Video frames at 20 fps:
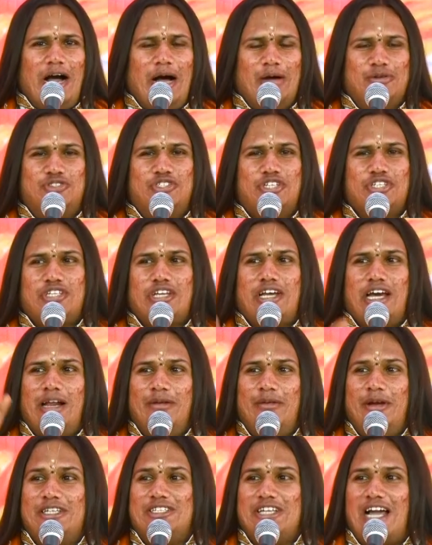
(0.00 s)
और जिस
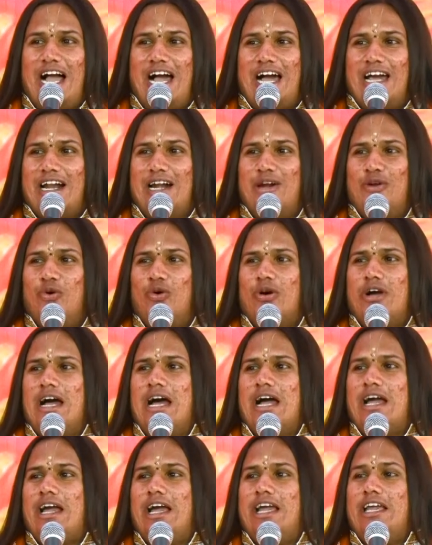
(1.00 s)
घर में जागरण
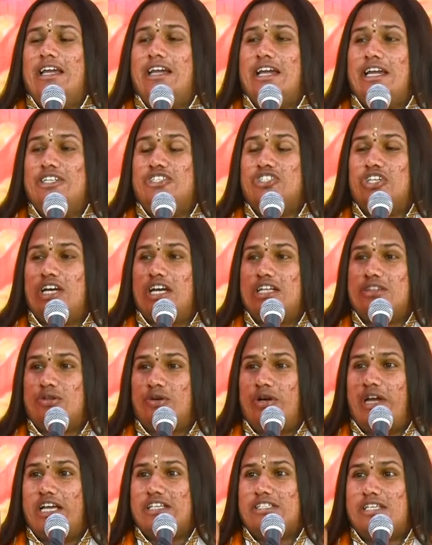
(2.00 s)
होगा कई कई जगह
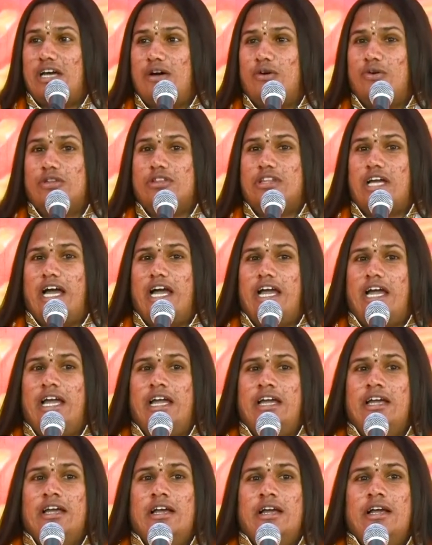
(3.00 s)
तो ऐसा होता है
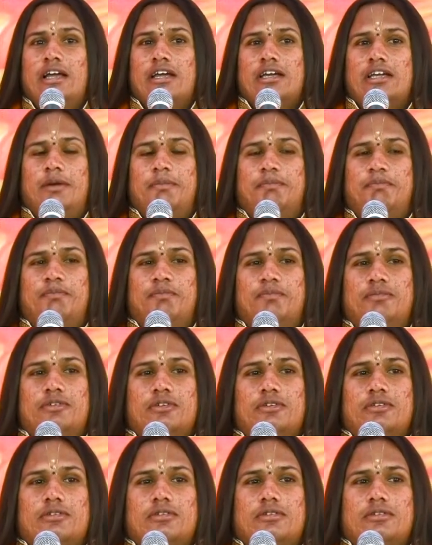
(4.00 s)
कि
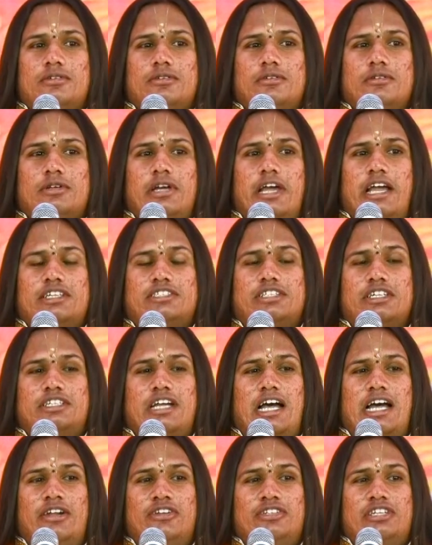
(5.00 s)
ऐसे
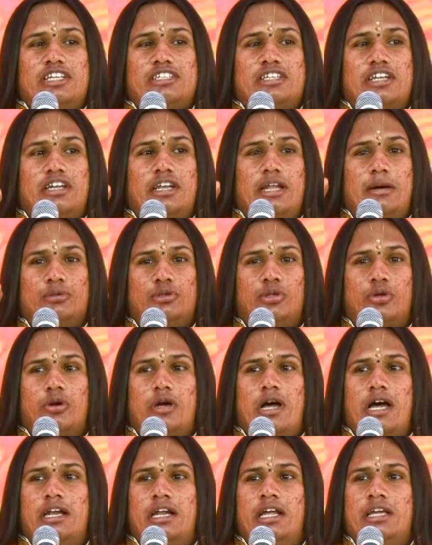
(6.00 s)
जानो जैसे नव
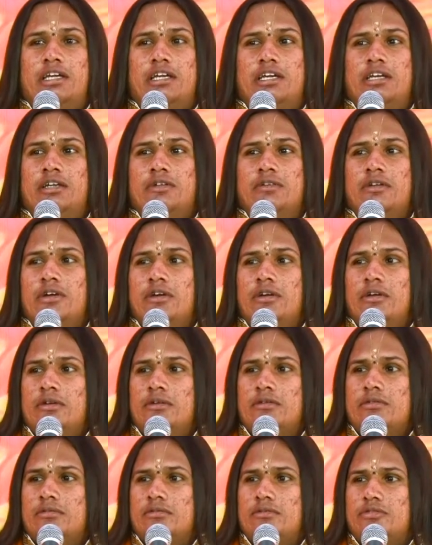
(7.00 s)
दुर्गा नहीं की
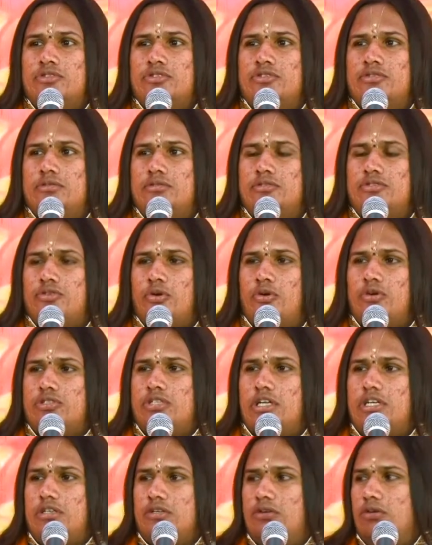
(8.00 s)

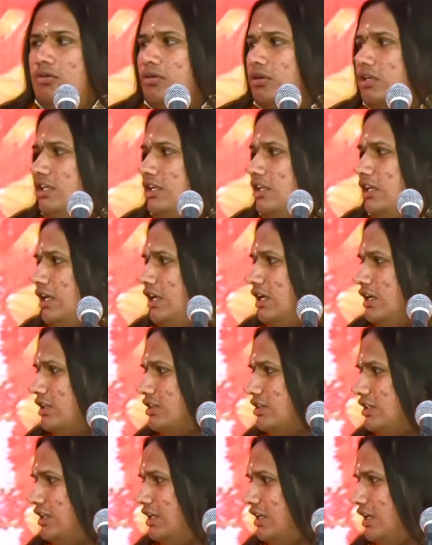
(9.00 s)
चौसठ योग नहीं रहे
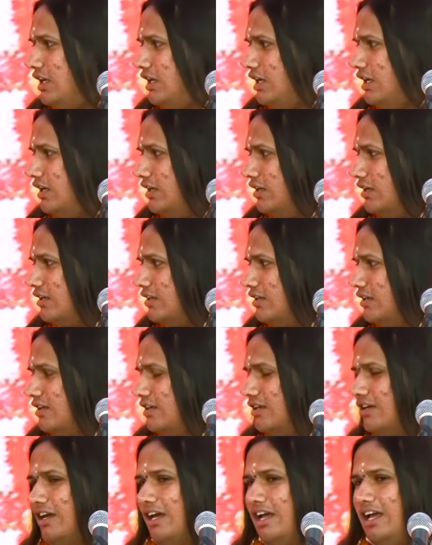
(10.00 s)
कितनी
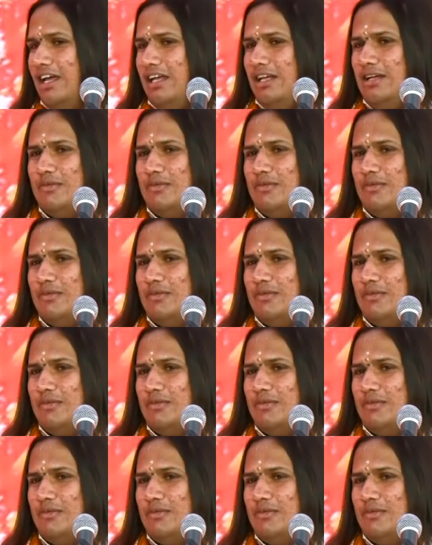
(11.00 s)
रहे